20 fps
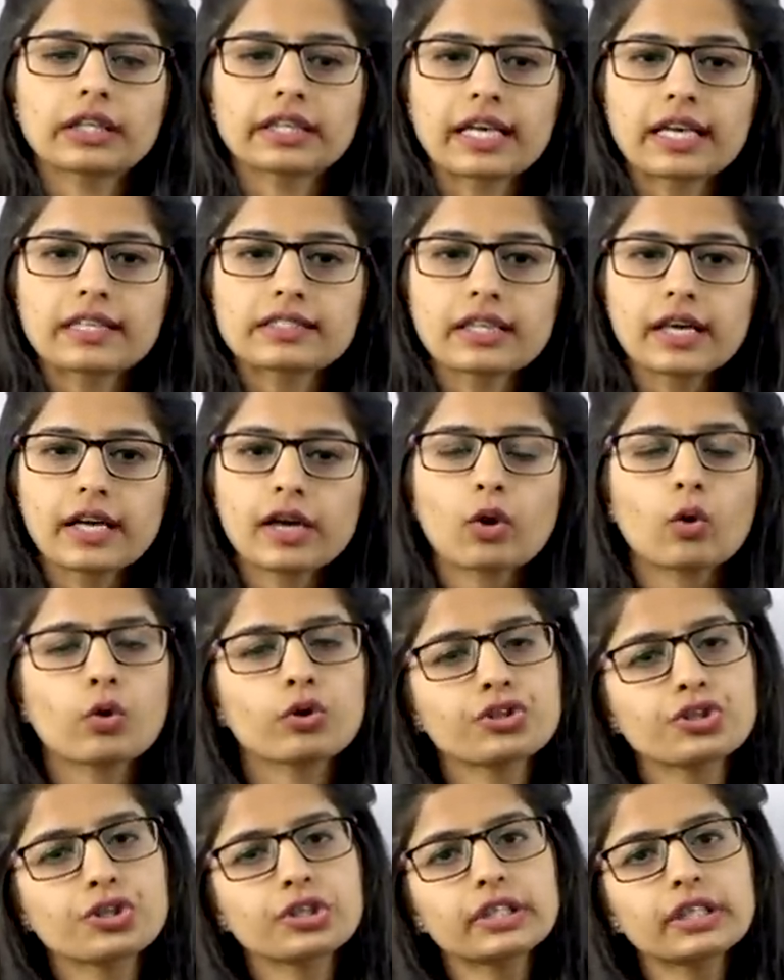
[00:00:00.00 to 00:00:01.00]
कैसा है
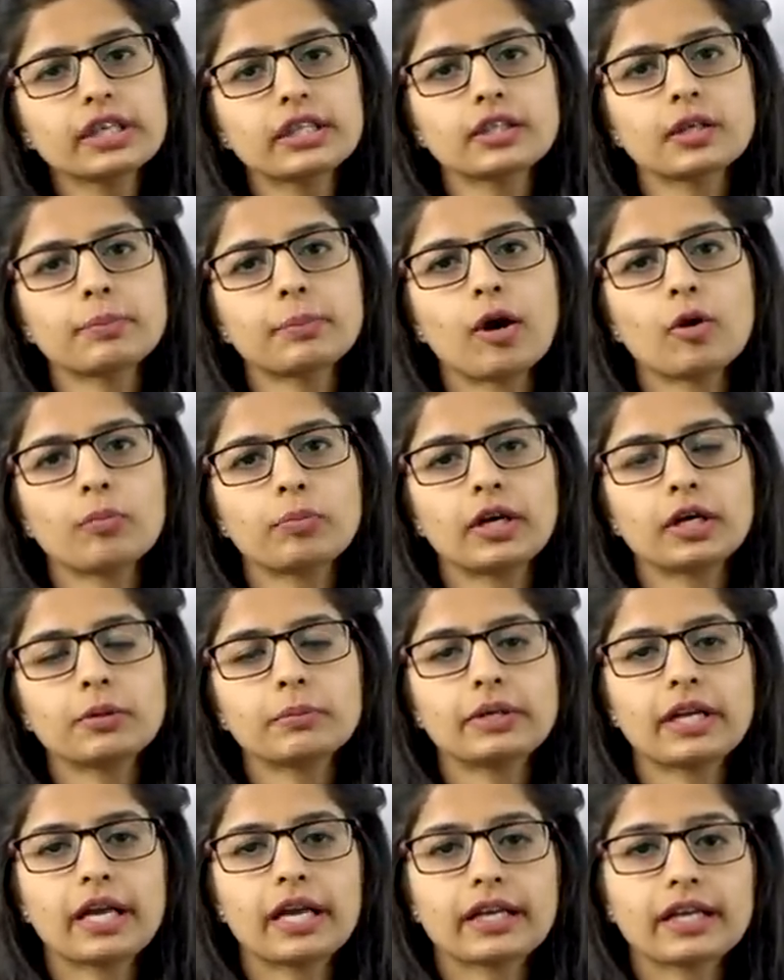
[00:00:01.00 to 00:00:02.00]
ओशन के अंदर पावर प्लांट
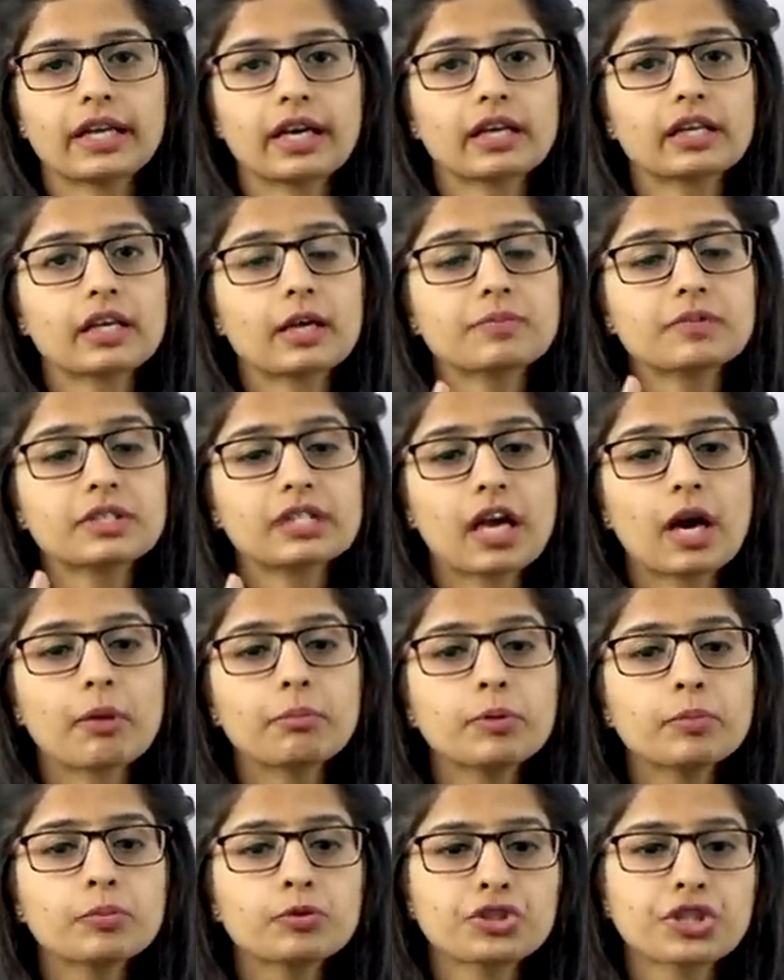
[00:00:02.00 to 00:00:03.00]
बनाया गया अगर आपसे नाम
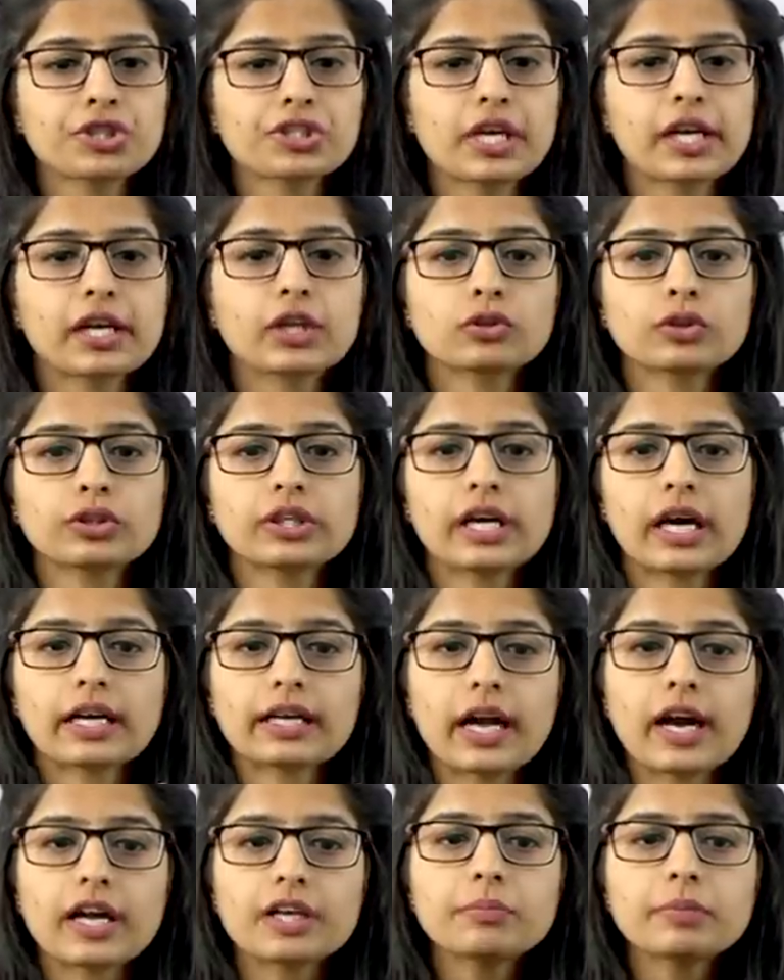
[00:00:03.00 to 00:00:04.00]
भी पूछा जाएगा तो ये
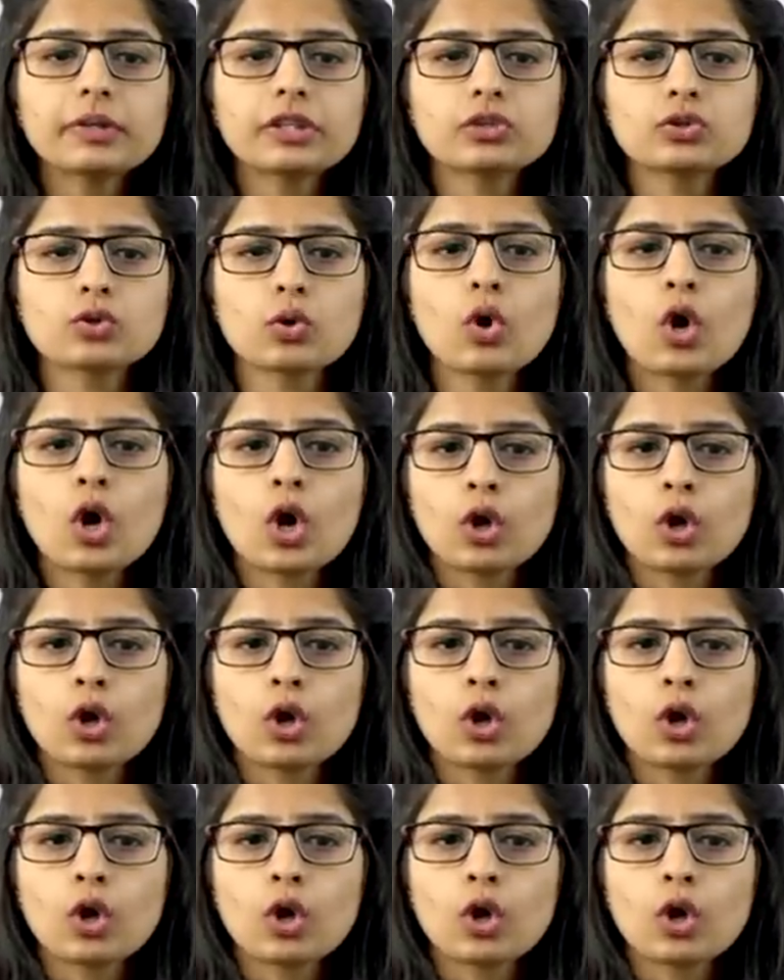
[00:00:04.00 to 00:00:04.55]
अकादमिक जो